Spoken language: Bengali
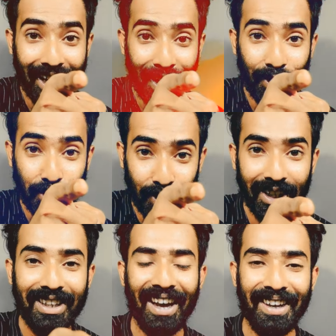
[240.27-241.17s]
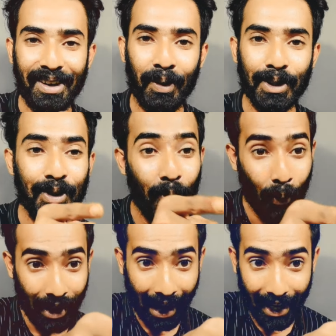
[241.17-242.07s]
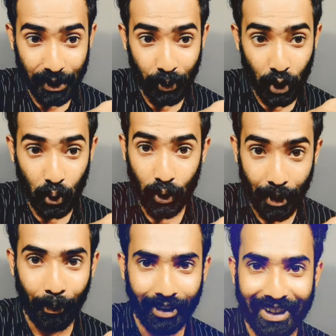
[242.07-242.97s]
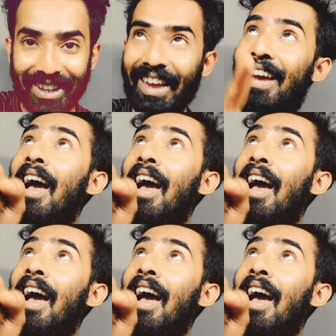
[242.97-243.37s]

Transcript: তাকাও সোজা তাকিয়ে খোঁজো ওই আসবে ওই সোজা পথ দিয়ে